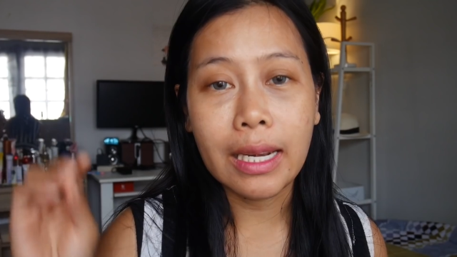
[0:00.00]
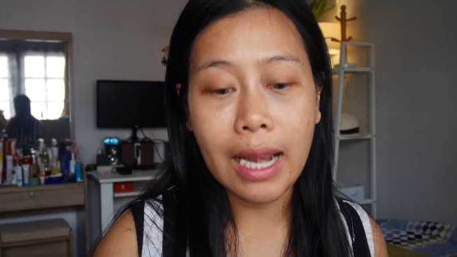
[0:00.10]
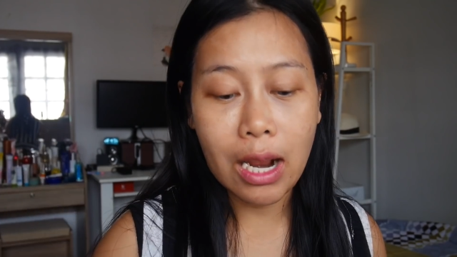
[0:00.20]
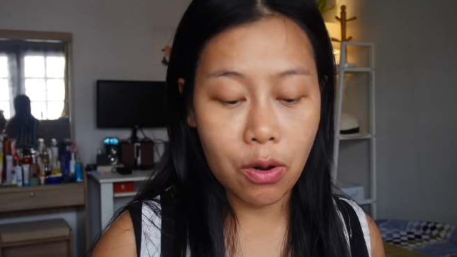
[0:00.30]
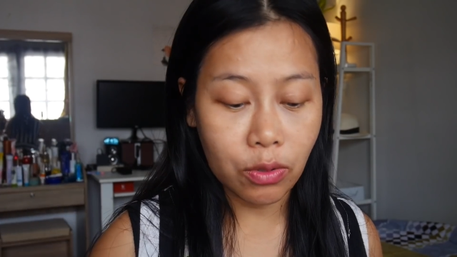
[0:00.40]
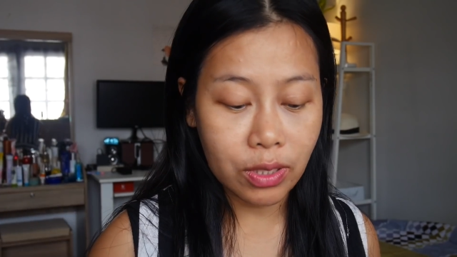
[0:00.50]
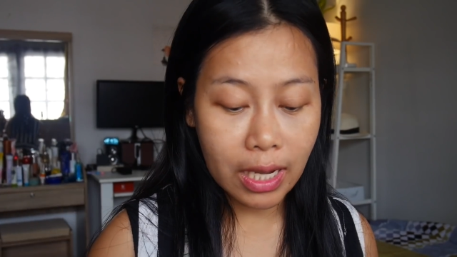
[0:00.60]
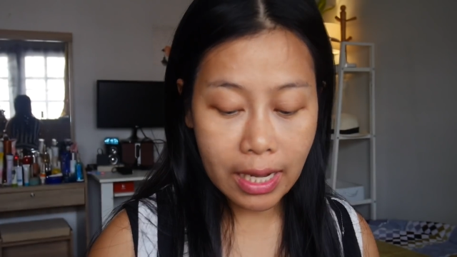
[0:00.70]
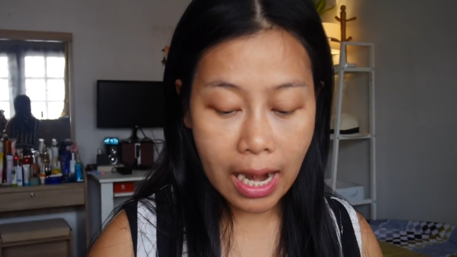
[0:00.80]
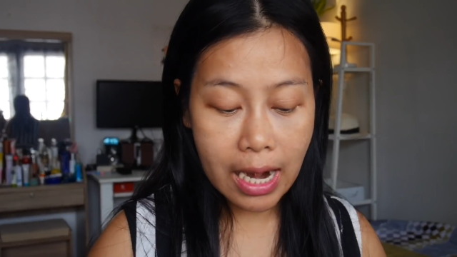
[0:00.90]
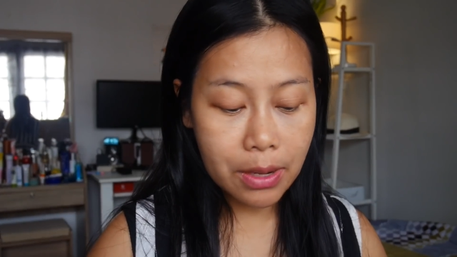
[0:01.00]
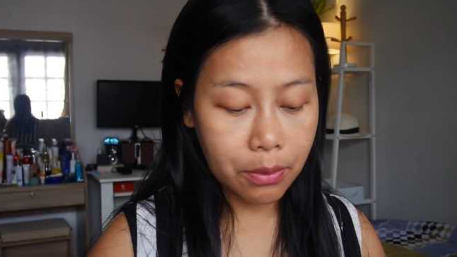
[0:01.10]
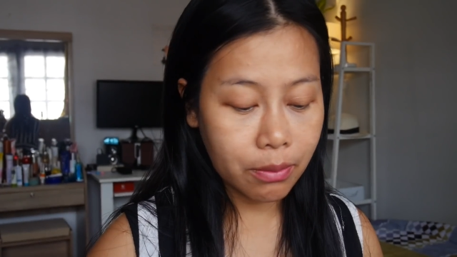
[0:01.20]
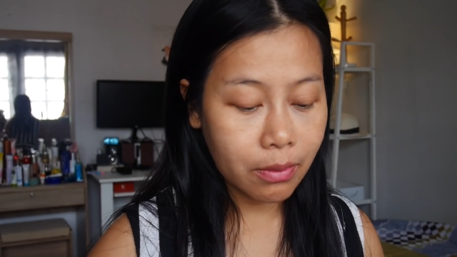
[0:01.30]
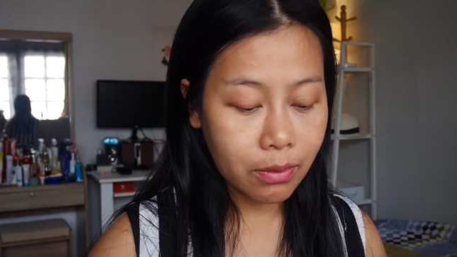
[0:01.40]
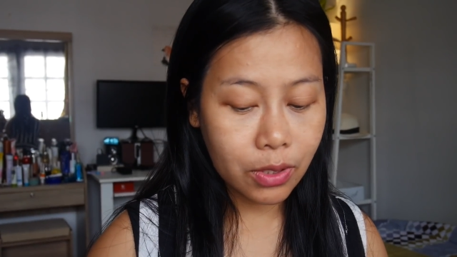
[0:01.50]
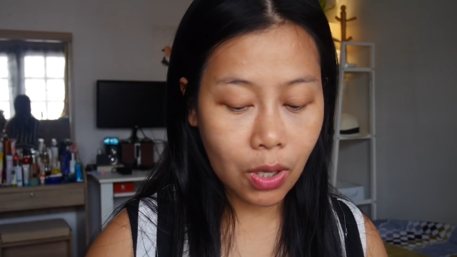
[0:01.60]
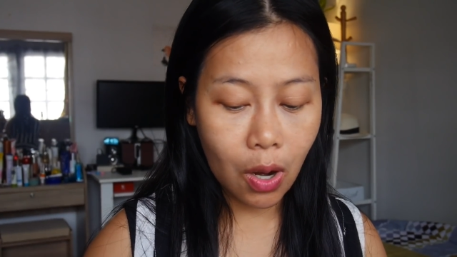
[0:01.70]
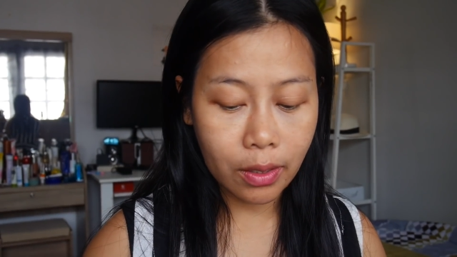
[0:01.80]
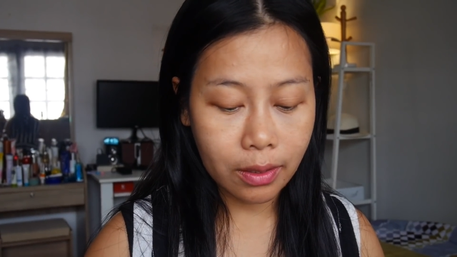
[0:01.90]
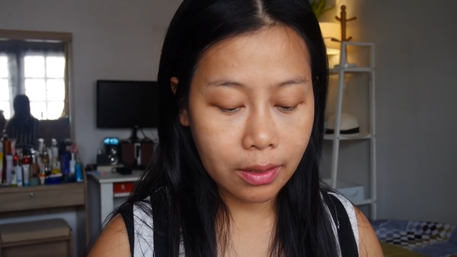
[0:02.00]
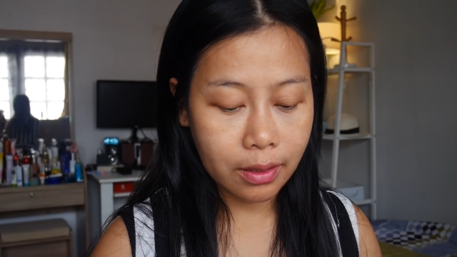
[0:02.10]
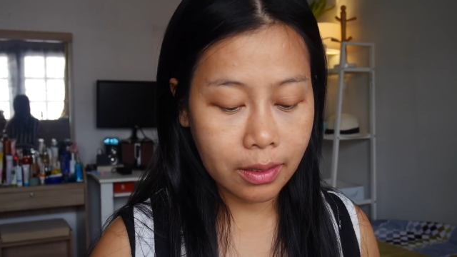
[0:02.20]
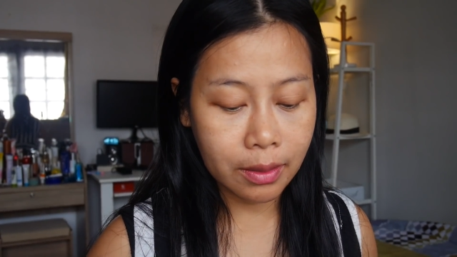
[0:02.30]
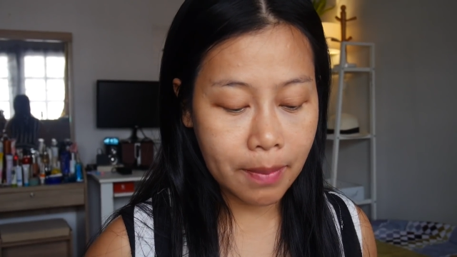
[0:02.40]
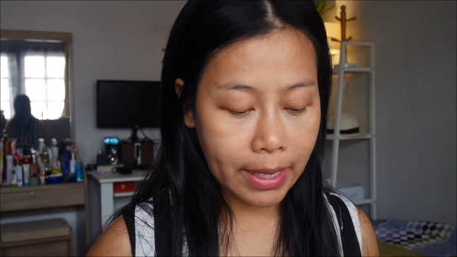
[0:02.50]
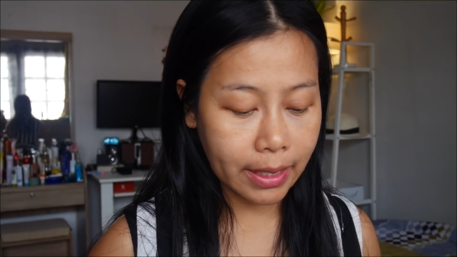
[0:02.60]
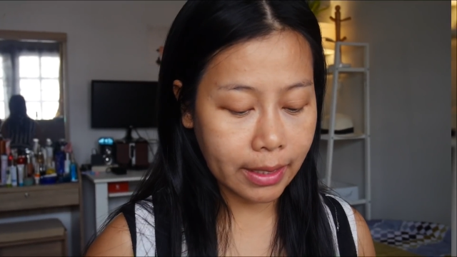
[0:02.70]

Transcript: หน้าของเจนั้นรอดหรือไม่